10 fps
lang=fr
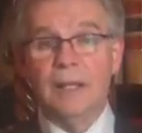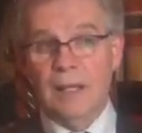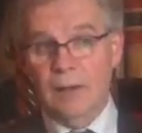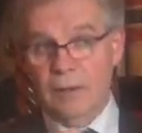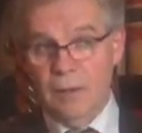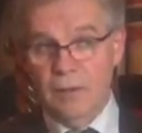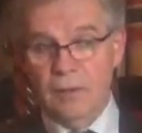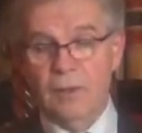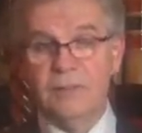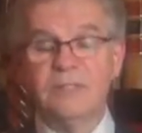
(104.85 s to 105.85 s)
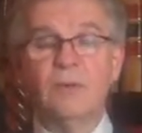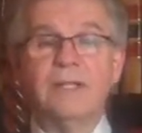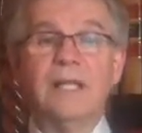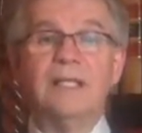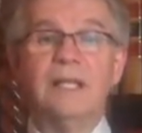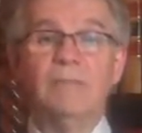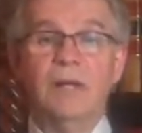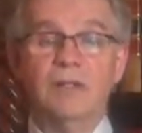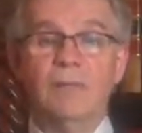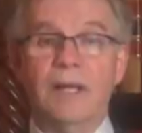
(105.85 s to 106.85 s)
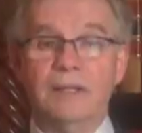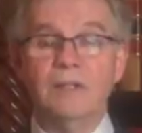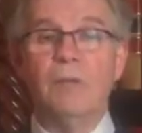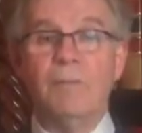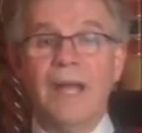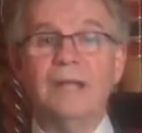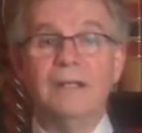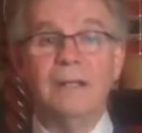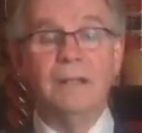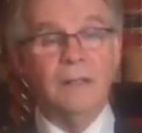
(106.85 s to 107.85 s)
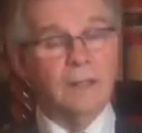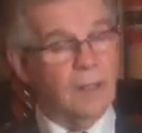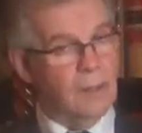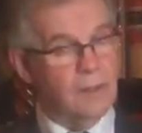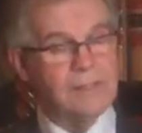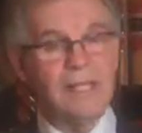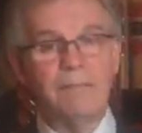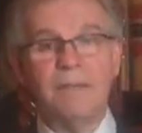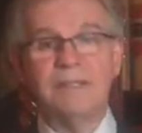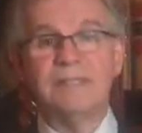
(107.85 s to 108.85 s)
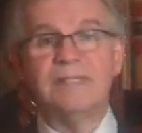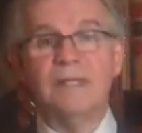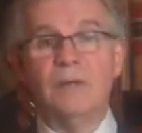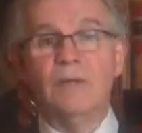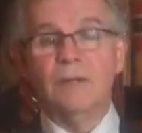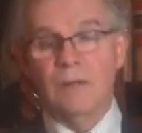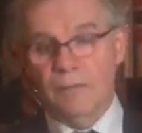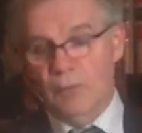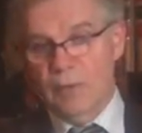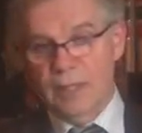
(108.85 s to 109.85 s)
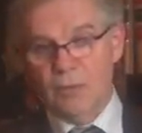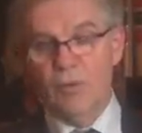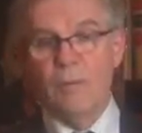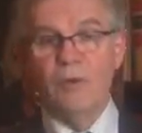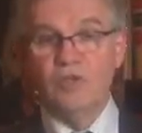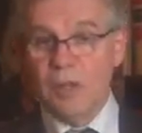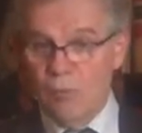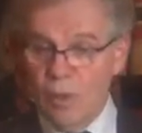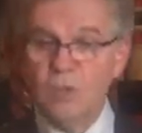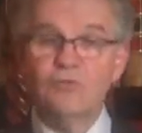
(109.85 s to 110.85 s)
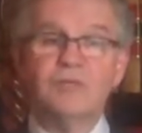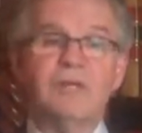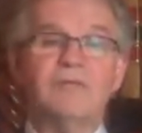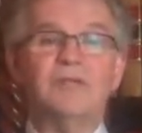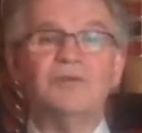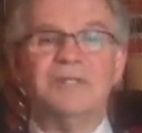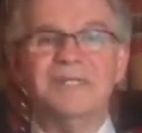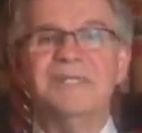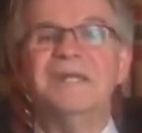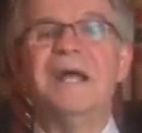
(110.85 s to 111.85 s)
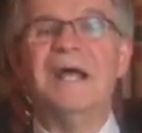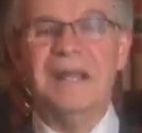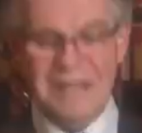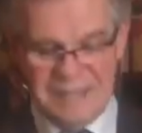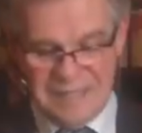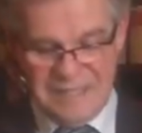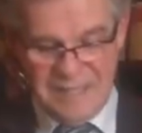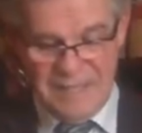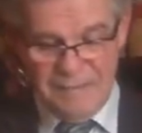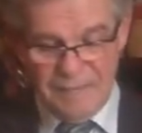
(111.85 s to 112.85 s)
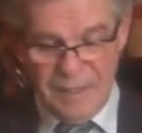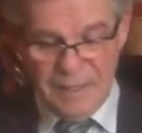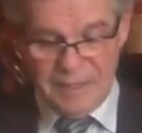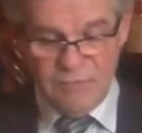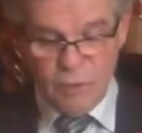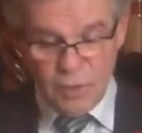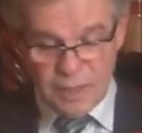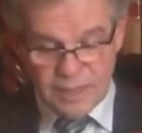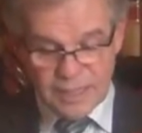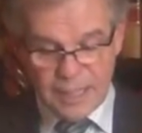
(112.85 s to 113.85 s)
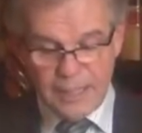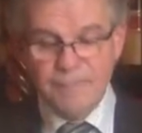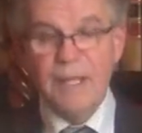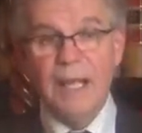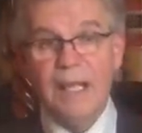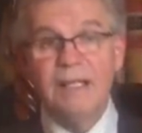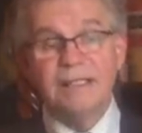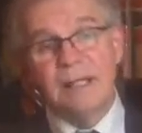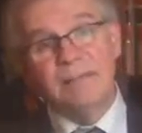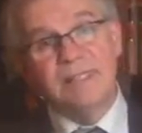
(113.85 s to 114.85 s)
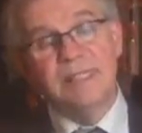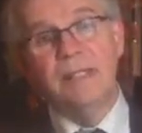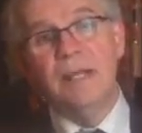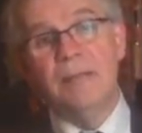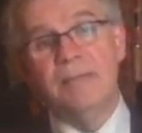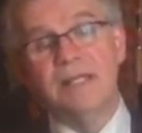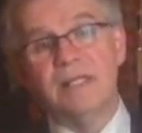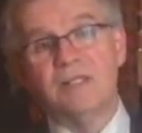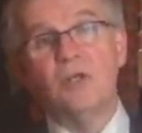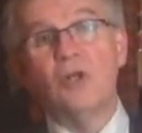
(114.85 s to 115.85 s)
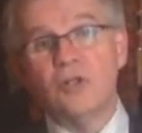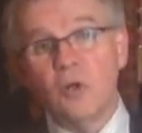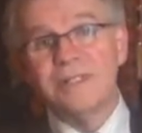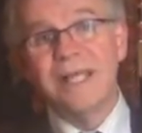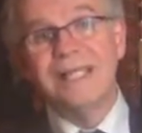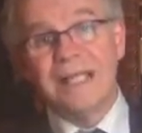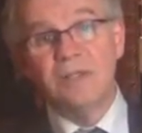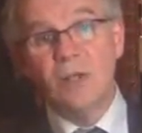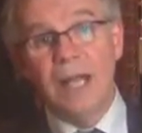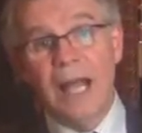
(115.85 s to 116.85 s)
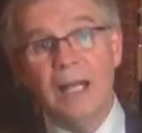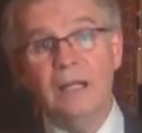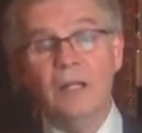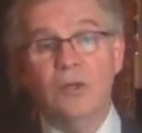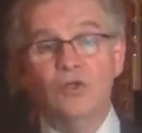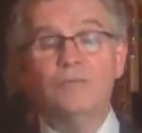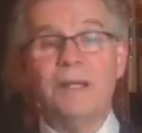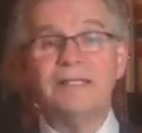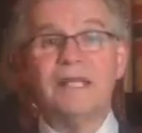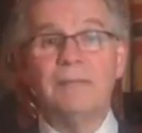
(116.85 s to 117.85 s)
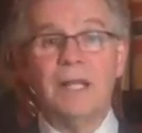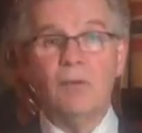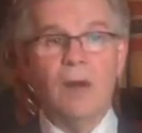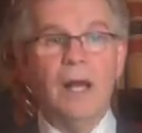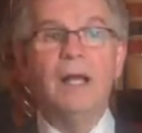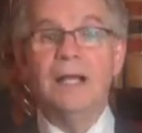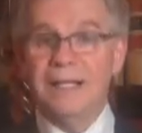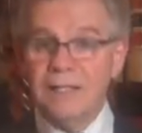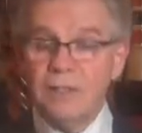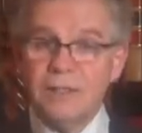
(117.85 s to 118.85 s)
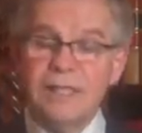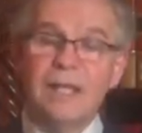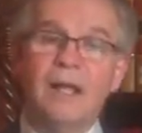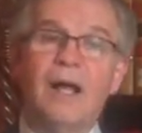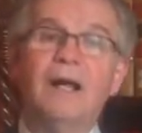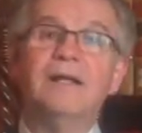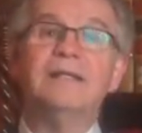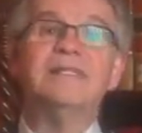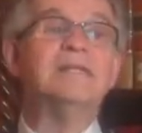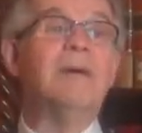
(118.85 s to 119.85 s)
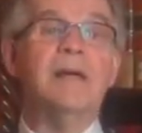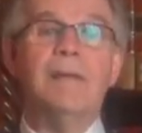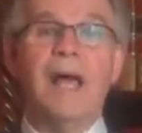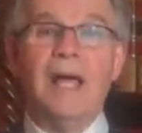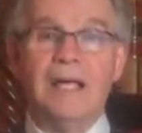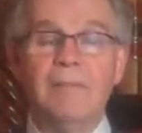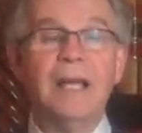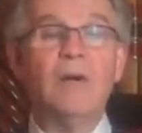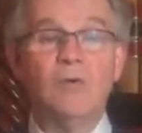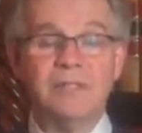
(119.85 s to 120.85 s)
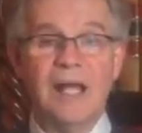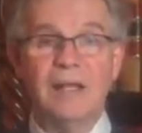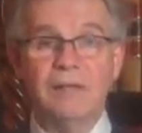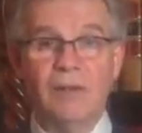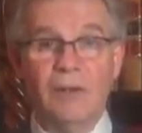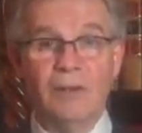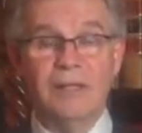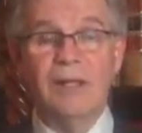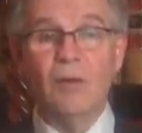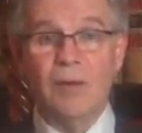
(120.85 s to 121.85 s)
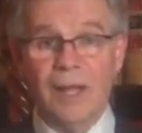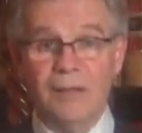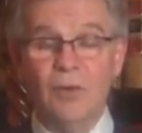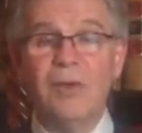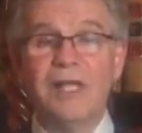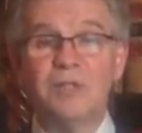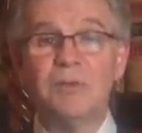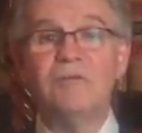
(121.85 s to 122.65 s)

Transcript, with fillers: Alors, il y a une citoyenne qui m'a demandé de parrainer euh, cette pétition pour les trois prochains mois. Je vous invite aussi à les signer si vous le désirez. Et samedi, eh bien, ce sera notre Conseil national du Parti québécois qui se tiendra ici même à Québec au centre euh, des congrès. Donc, à